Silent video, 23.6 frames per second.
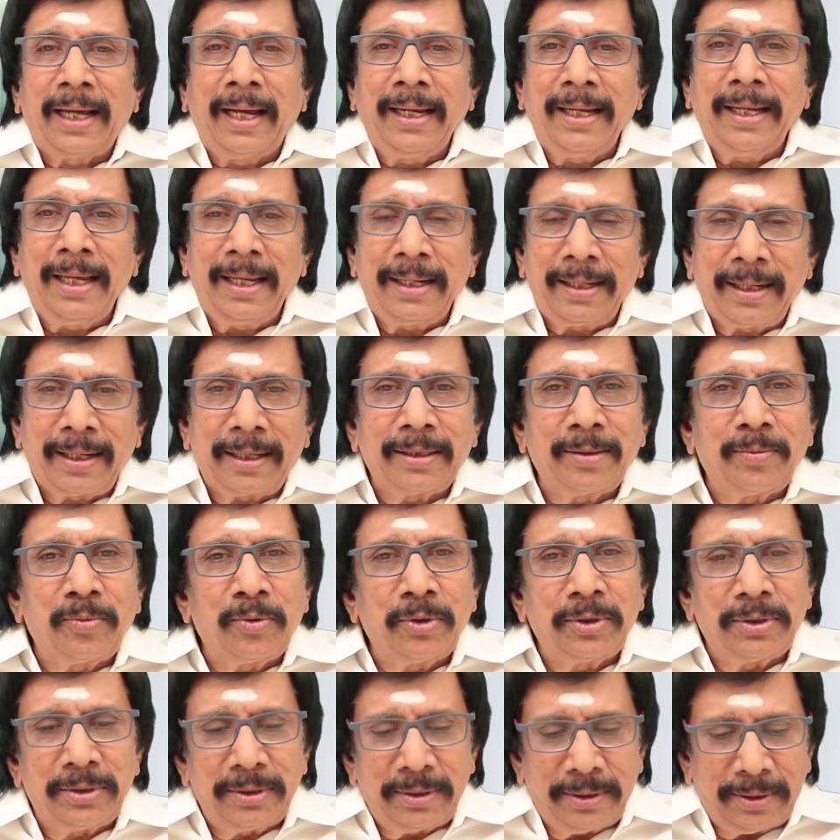தாயார்
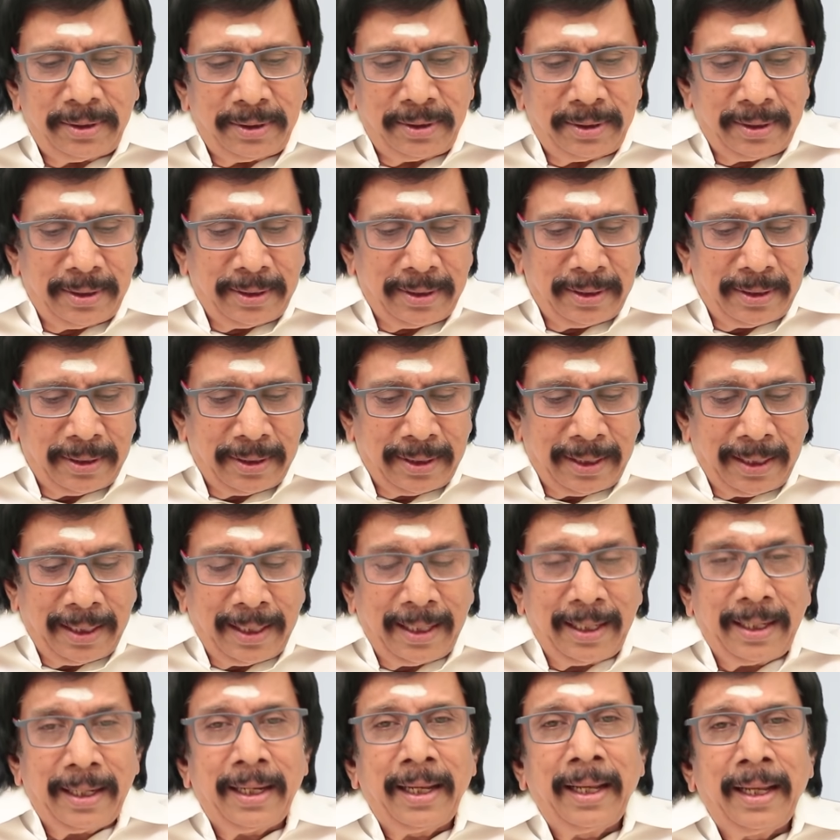இறந்தபோது
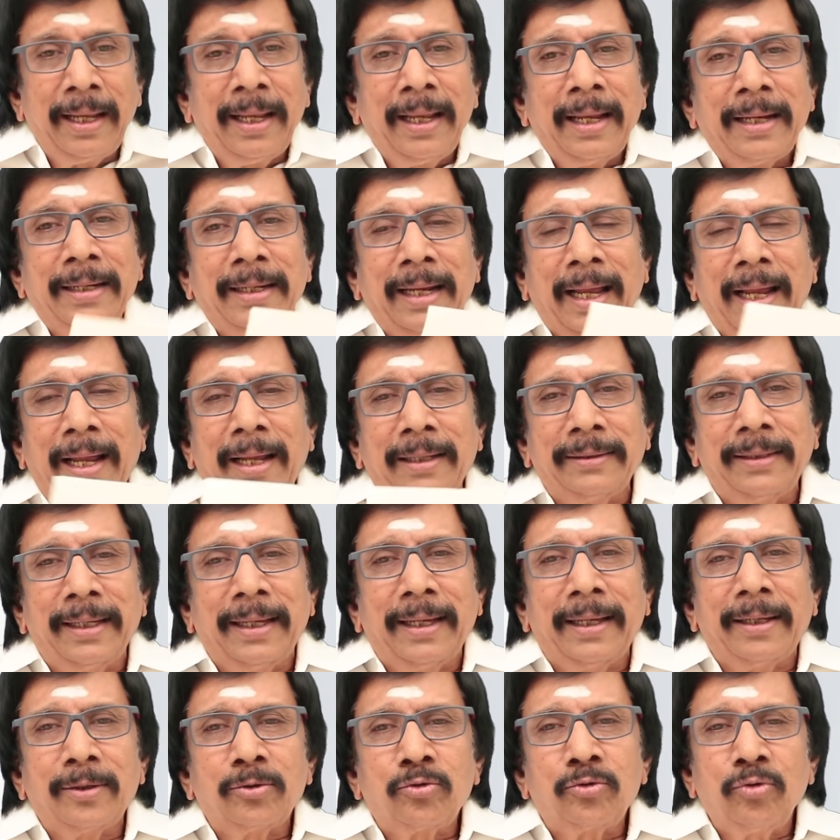நான் அந்த
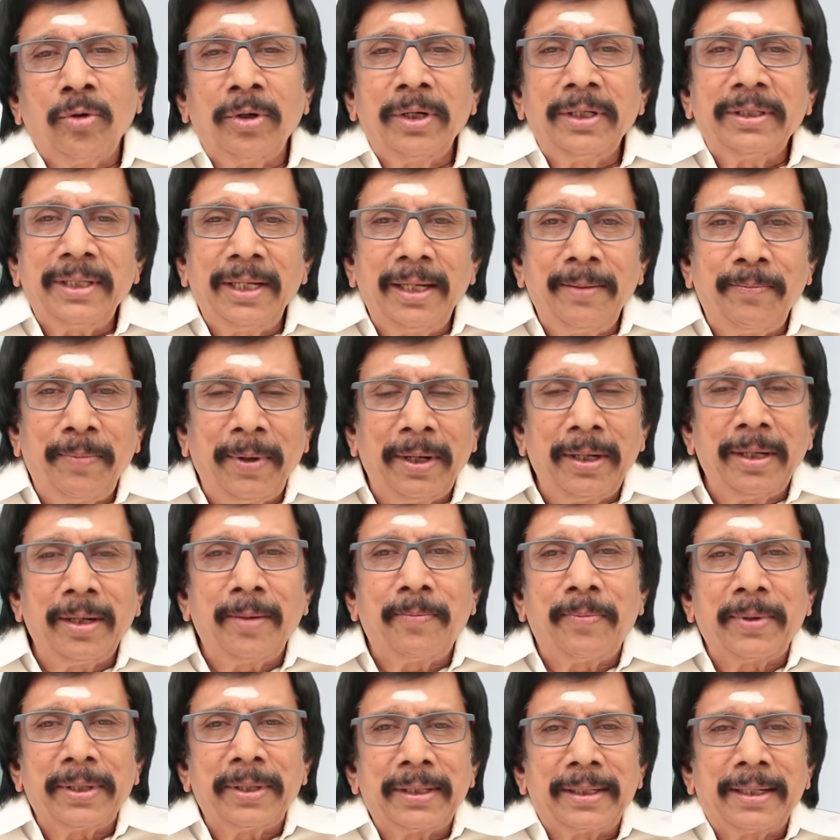சோகத்திலே
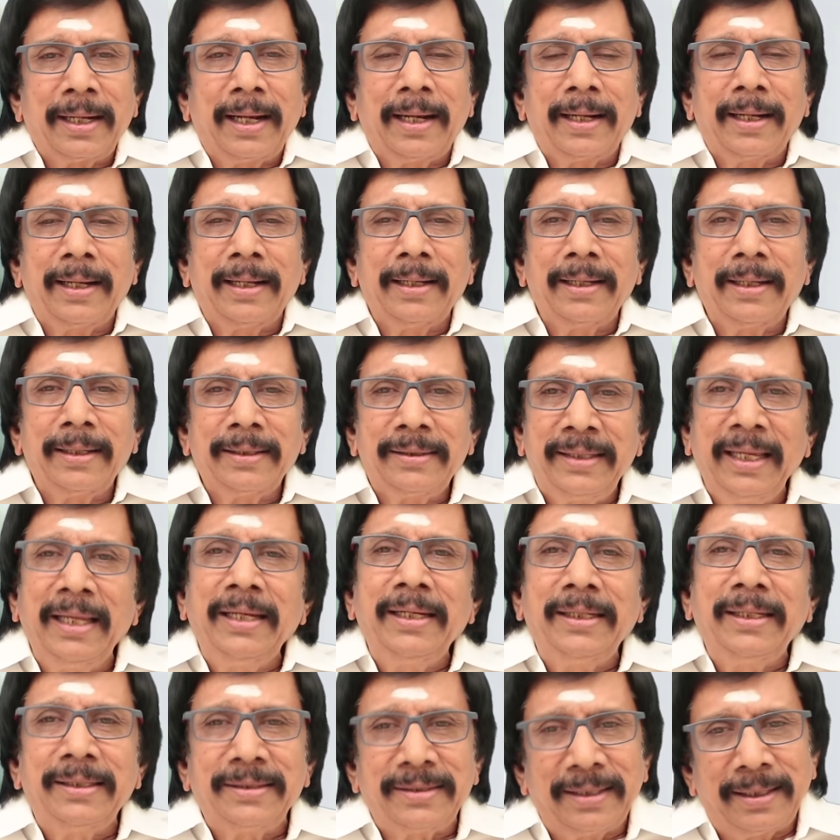பங்கெடுப்பதற்காக
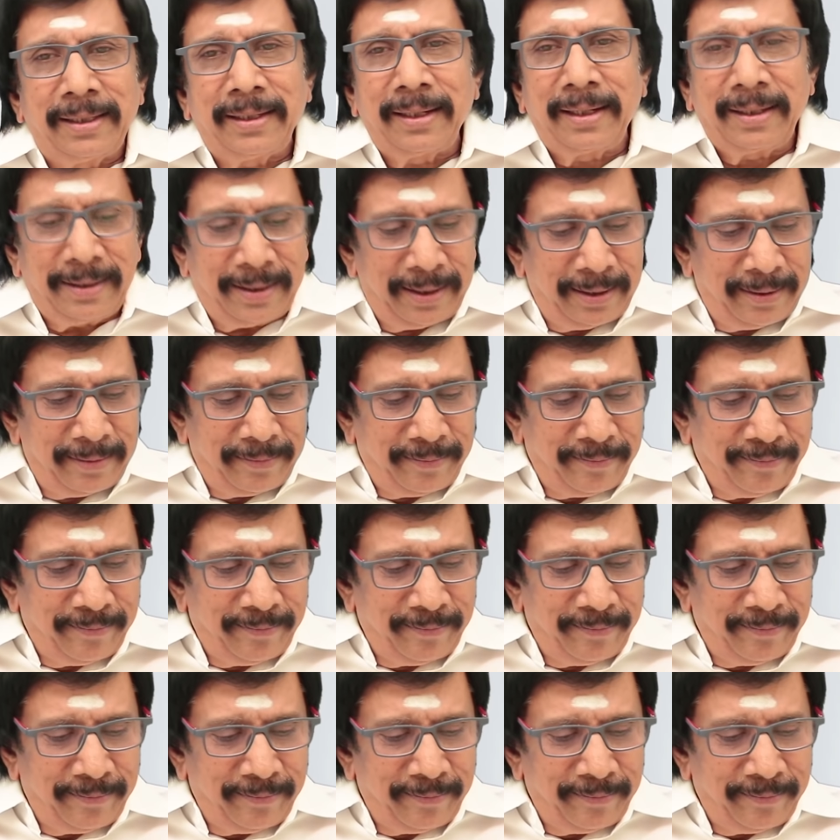தேனிக்கு சென்றிருந்தேன்